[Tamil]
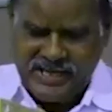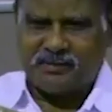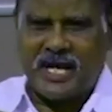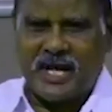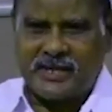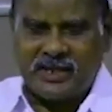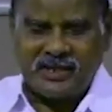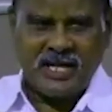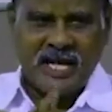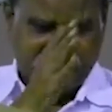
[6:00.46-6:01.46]
டி எம்
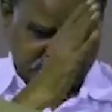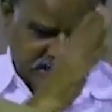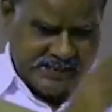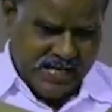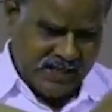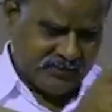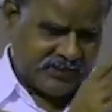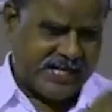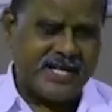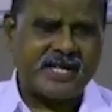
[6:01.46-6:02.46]
நாயர் சரியாக
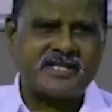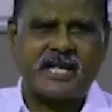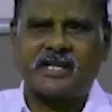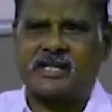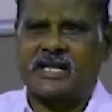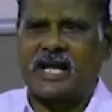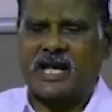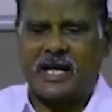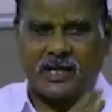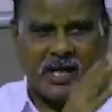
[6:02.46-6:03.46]
வரையறை
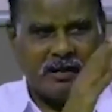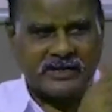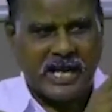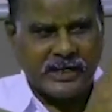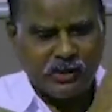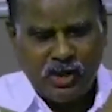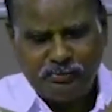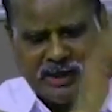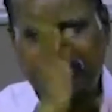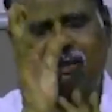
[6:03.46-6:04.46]
செய்திருக்கிறார் அவர்
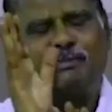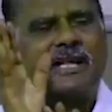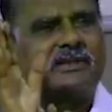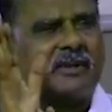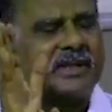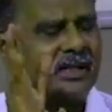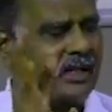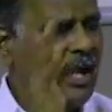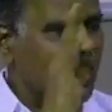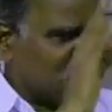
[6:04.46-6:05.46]
ஐரோப்பாவில் படித்தவர்
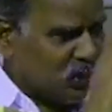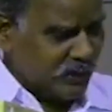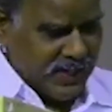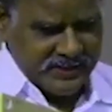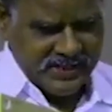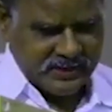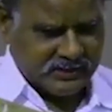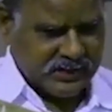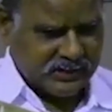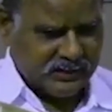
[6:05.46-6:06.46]
கூட்டாட்சி
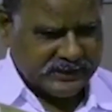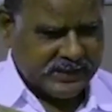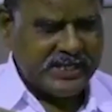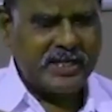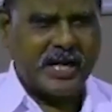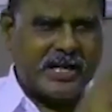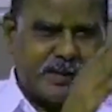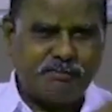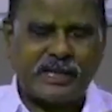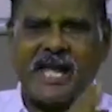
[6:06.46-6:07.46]
தத்துவத்தை
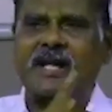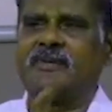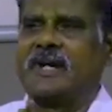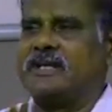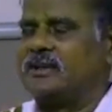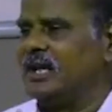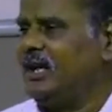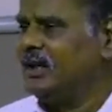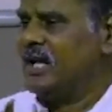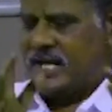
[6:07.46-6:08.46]
அடிப்படையாக வைத்து
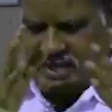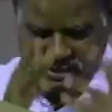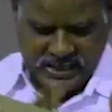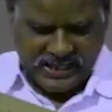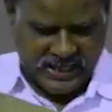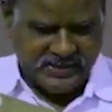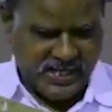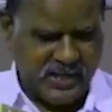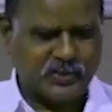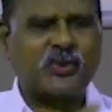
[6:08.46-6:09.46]
இந்த
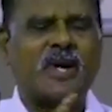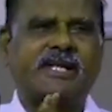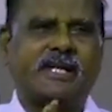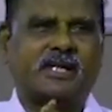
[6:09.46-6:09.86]
கட்சியை உருவாக்கி